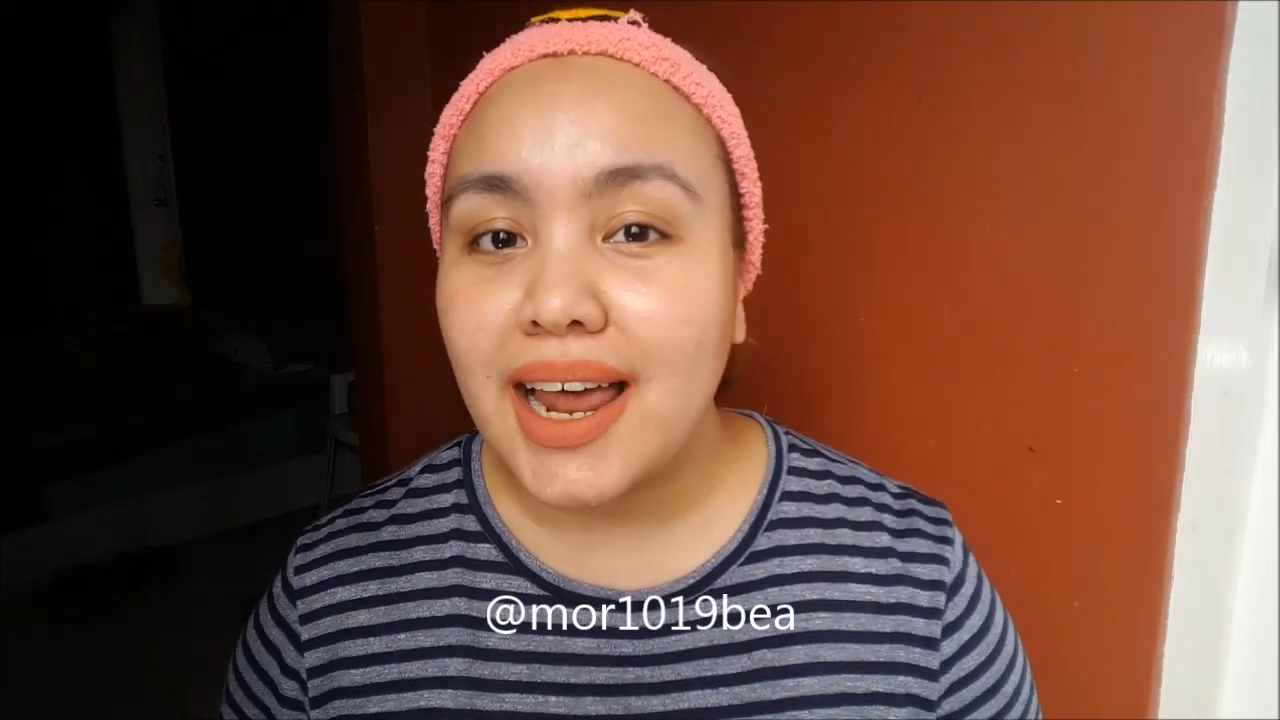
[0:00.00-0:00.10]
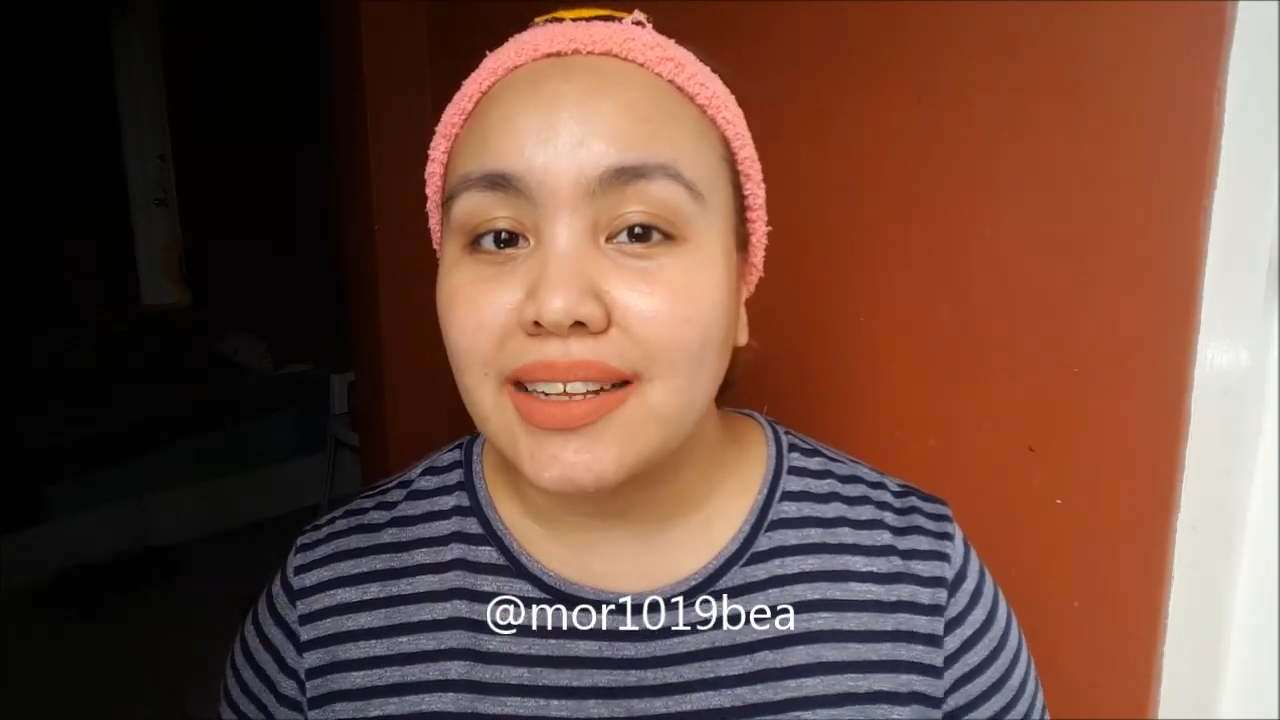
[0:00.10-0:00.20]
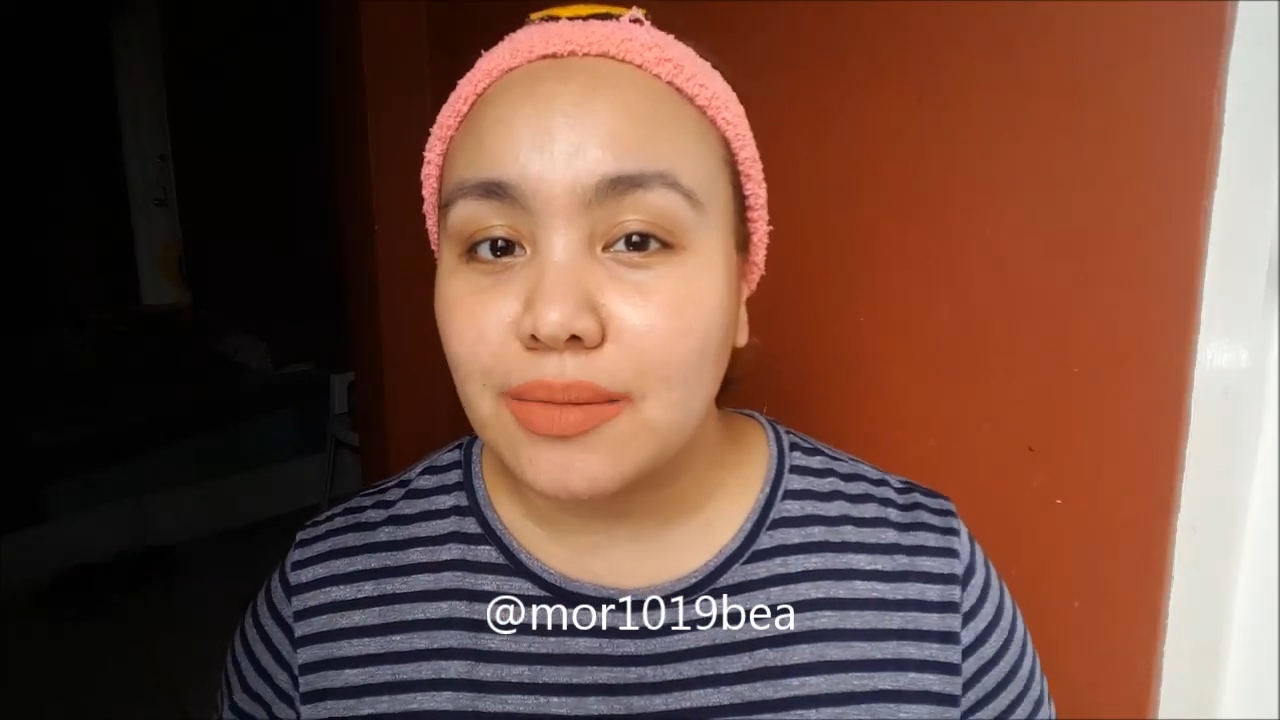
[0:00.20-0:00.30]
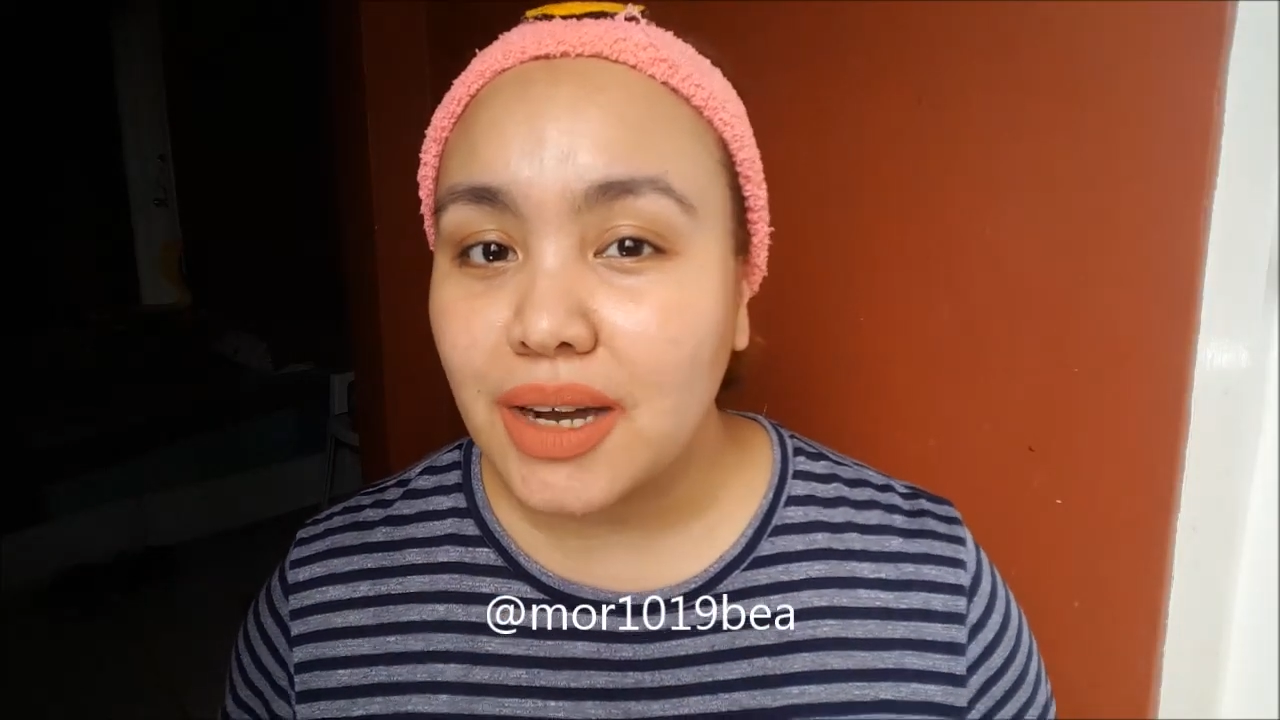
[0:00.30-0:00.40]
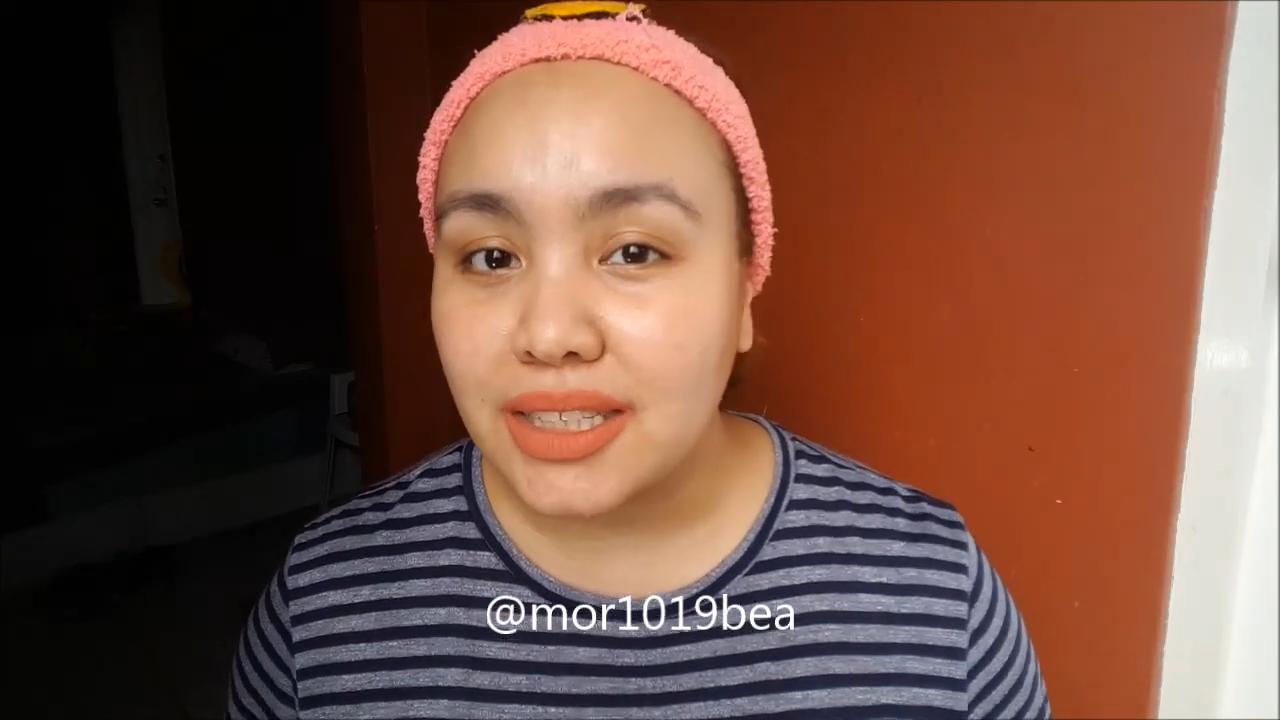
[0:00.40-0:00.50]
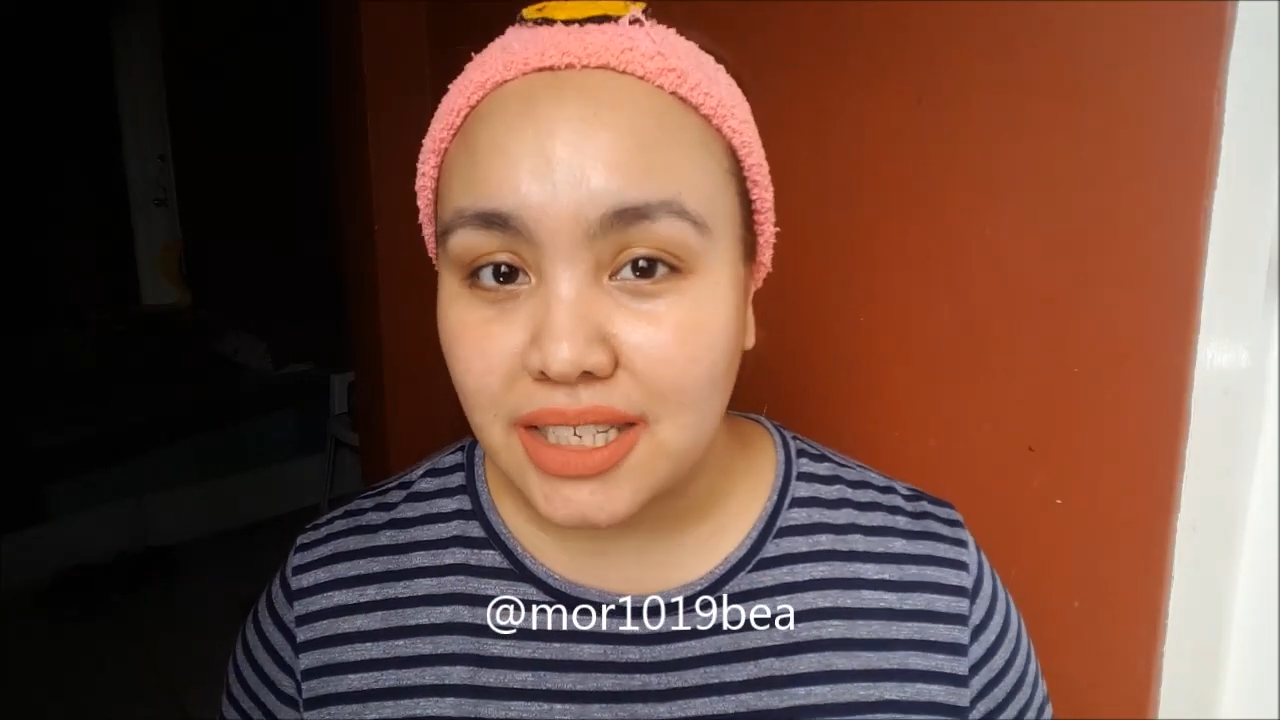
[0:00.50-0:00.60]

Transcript: lahat ng mga